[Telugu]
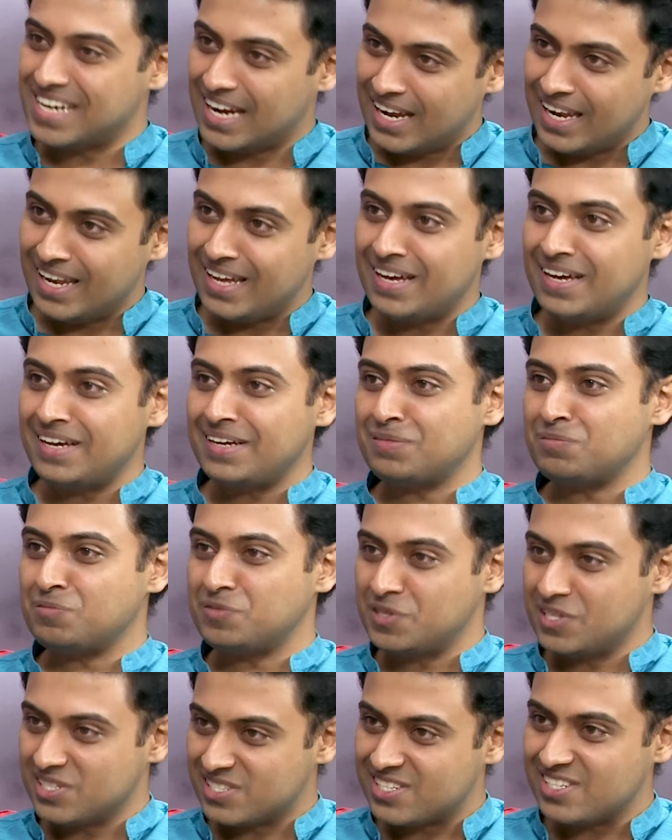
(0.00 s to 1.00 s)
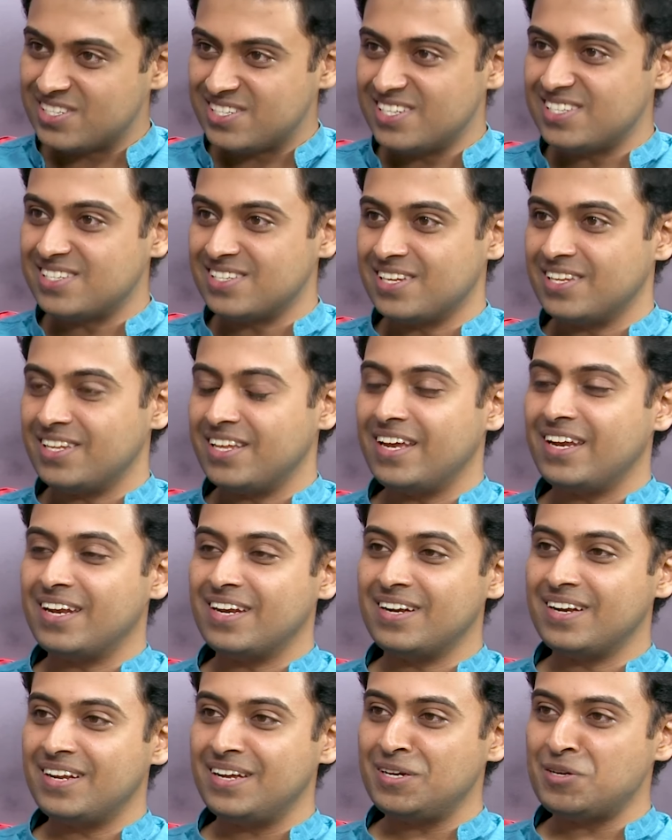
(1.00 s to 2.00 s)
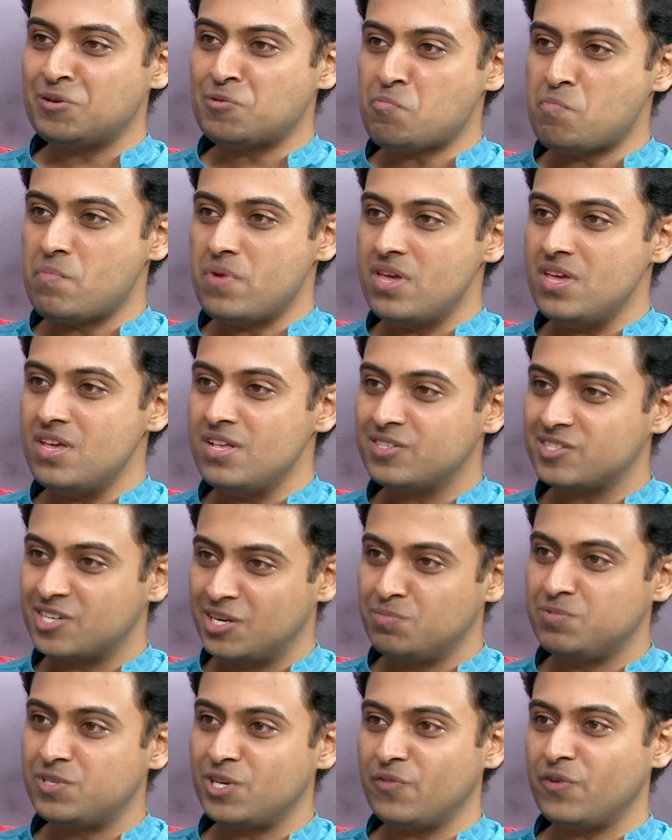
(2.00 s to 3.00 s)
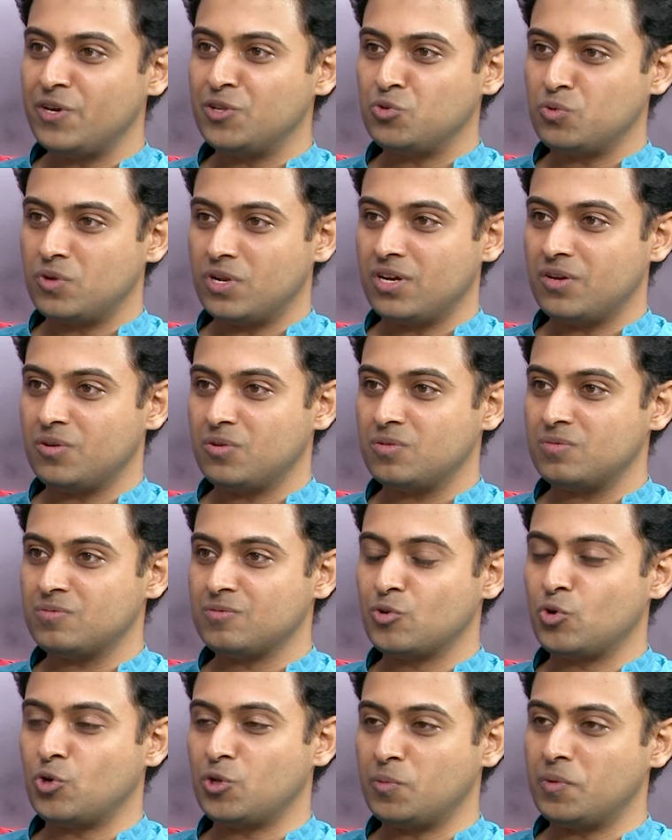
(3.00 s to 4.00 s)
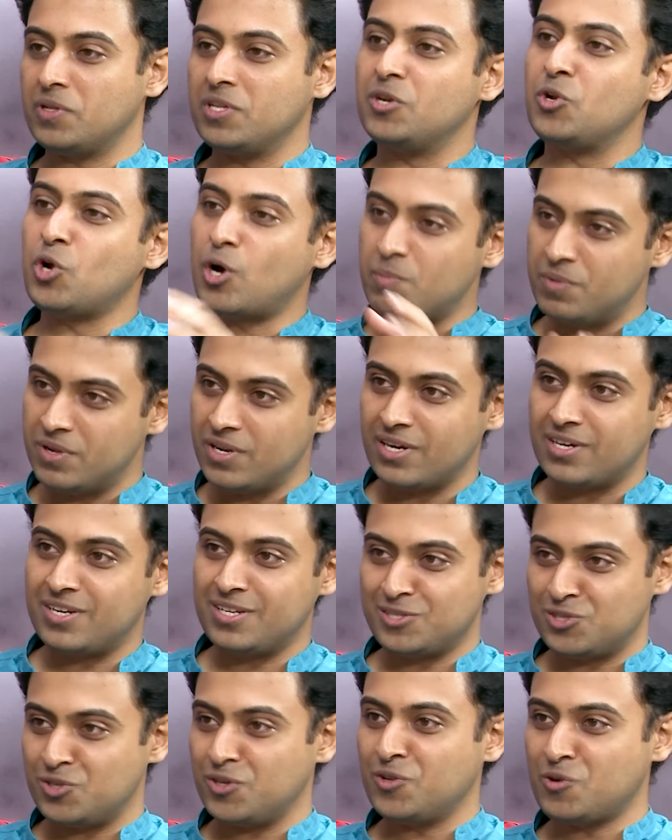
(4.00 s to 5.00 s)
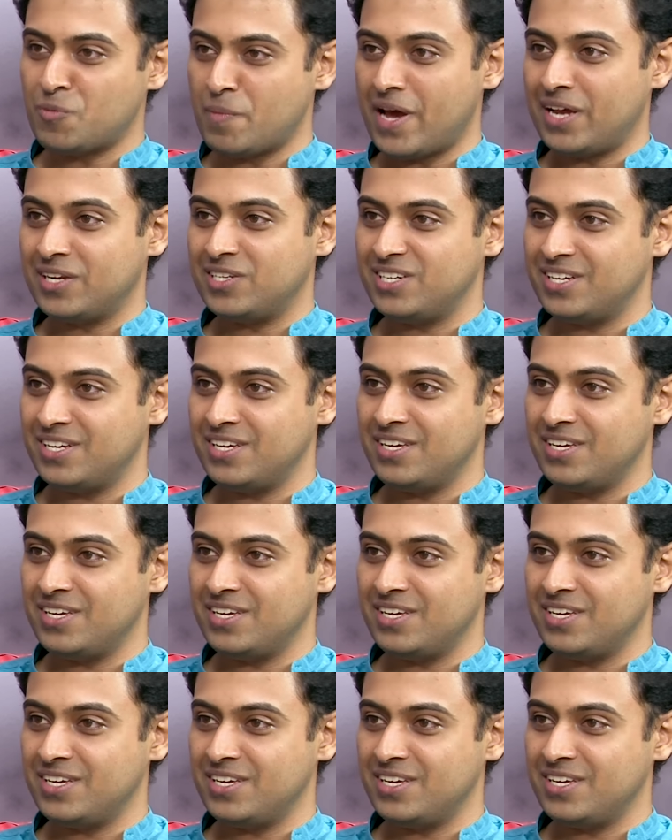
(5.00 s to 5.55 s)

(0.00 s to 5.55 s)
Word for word: చాలా డిస్కస్ చేసింది ఇది ఏంటంటే మీ స్క్రిప్ట్స్ ఏవైతే ఉన్నాయో కొంతమంది టాప్ డైరెక్టర్స్తో ఏదో మ్యాచ్